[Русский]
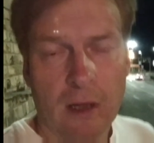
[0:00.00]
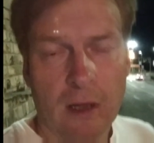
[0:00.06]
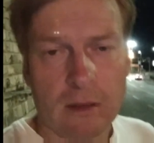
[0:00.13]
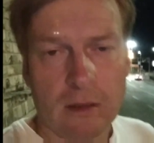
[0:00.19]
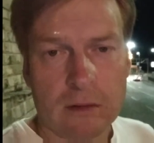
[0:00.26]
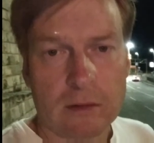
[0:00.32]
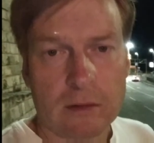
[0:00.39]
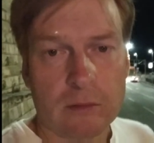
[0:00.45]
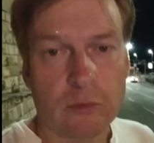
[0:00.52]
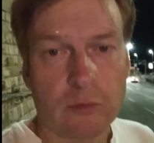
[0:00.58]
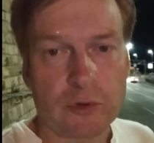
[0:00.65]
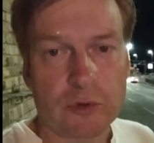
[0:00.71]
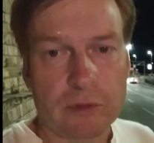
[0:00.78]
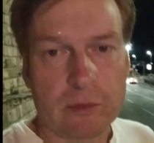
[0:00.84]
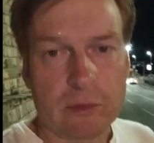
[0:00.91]
э,
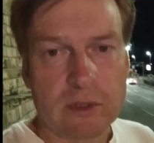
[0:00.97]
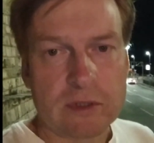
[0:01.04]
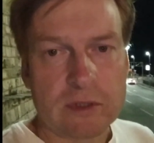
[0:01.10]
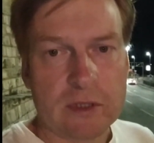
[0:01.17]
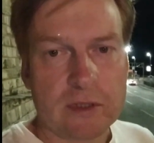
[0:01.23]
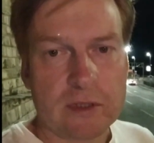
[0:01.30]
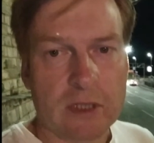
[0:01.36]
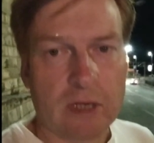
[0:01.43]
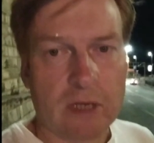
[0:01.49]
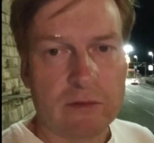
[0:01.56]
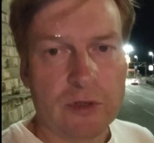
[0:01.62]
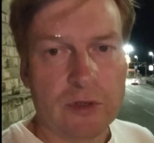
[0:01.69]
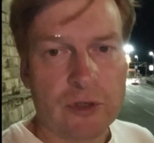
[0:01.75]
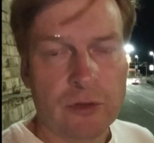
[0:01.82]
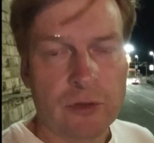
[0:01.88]
можно было с ней
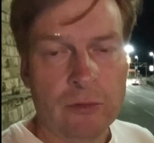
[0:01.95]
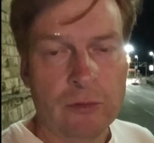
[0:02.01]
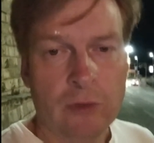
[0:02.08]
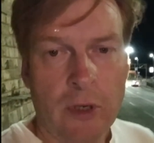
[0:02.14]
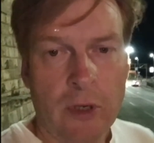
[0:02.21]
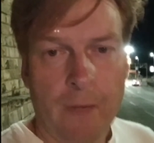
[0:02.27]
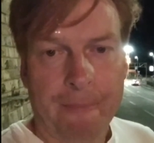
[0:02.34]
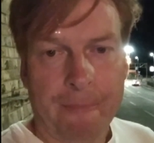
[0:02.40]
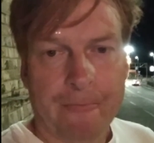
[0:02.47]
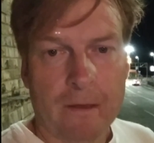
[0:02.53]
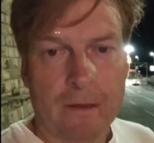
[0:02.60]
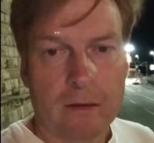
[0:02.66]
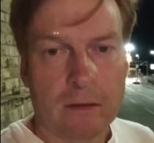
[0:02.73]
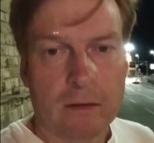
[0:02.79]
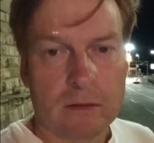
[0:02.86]
сыграть ничью.
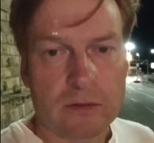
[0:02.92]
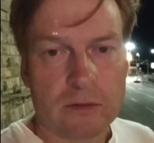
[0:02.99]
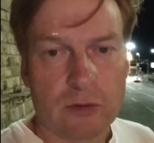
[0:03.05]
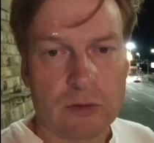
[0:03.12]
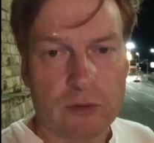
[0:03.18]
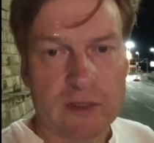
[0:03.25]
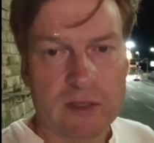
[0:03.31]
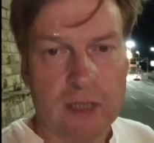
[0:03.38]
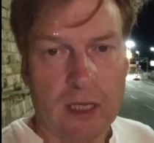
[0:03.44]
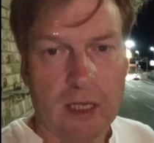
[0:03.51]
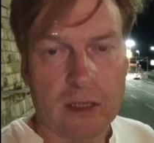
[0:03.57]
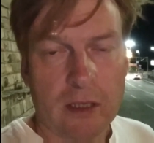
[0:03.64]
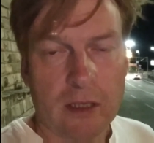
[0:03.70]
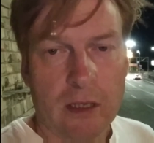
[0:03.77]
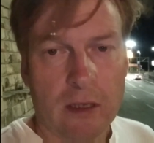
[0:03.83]
Э, с другой
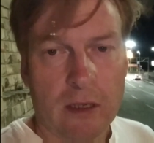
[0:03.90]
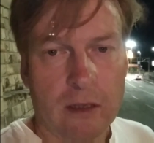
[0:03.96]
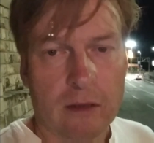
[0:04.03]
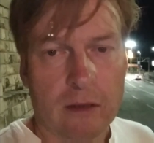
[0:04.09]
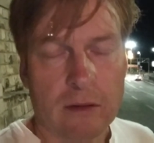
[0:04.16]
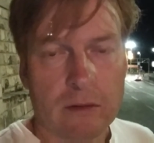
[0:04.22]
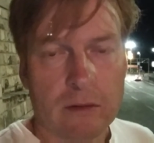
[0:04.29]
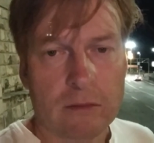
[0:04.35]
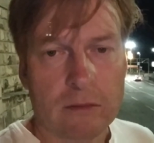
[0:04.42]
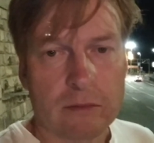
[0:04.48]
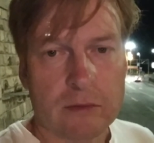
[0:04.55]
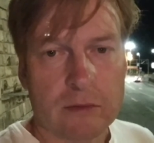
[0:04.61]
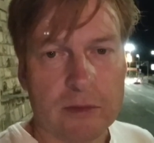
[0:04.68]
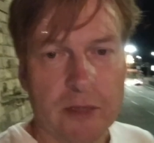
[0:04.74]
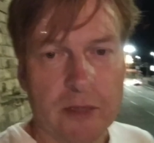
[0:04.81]
стороны,
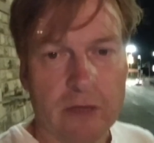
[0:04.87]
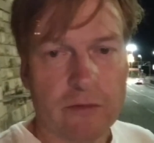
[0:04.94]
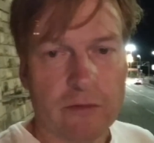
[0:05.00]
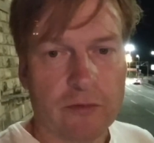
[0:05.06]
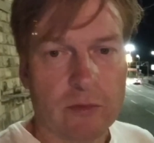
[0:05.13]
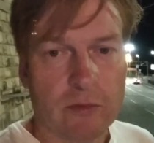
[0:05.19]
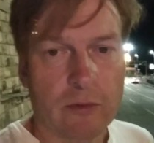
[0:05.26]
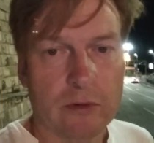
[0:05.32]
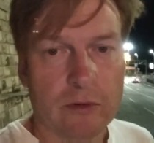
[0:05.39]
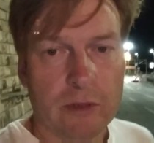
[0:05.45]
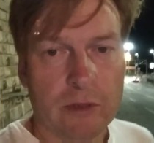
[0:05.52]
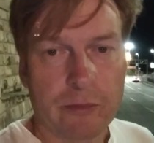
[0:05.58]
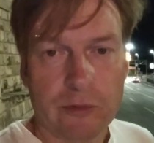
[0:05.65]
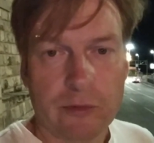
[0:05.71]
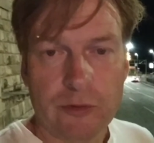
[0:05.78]
смелого футбола
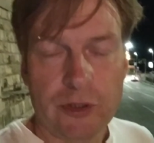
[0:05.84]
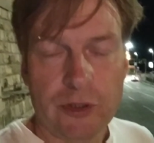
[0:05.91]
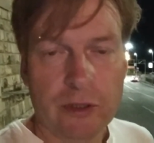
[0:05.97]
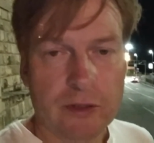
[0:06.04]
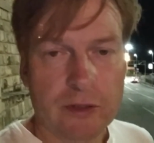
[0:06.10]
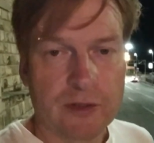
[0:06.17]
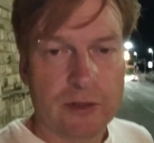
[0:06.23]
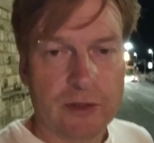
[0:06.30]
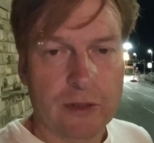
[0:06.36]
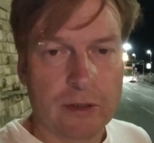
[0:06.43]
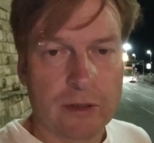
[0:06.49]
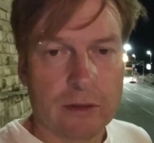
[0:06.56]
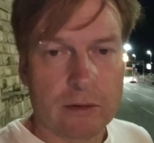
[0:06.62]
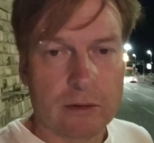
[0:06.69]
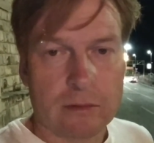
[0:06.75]
не получилось.
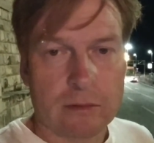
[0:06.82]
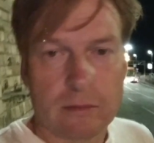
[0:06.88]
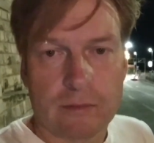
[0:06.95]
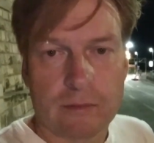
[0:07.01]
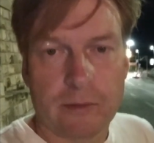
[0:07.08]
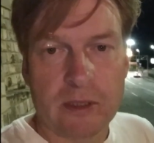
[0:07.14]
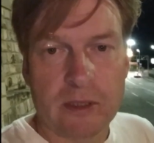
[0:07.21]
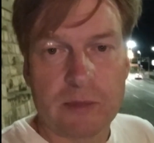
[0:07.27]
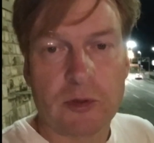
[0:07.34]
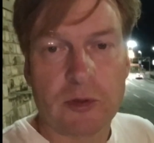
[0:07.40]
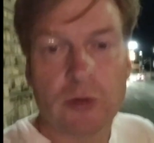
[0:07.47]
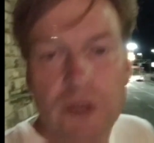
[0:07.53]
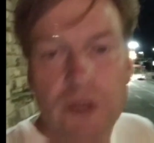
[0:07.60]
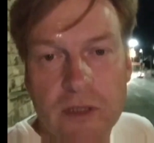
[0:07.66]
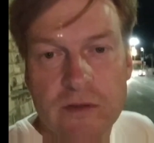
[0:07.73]
Э, в принципе,
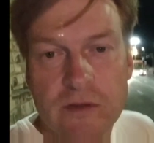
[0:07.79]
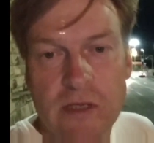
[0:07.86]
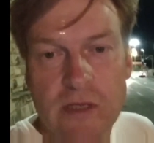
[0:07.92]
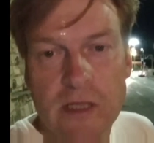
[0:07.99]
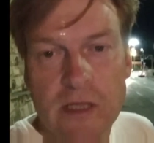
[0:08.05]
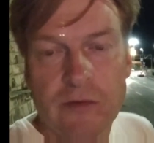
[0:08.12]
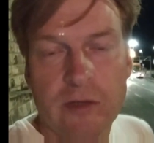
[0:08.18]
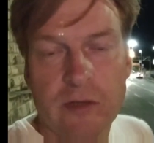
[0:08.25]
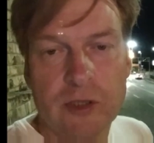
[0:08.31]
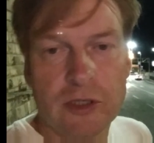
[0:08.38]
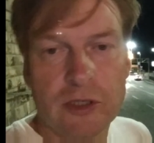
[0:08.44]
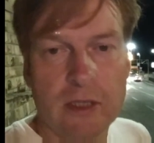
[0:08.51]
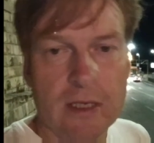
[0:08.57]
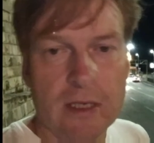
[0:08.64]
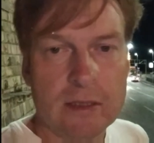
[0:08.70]
тоже это следовало
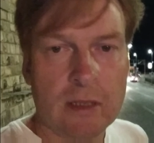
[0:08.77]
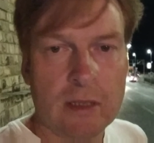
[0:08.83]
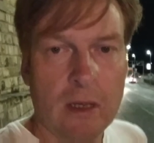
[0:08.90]
ожидать.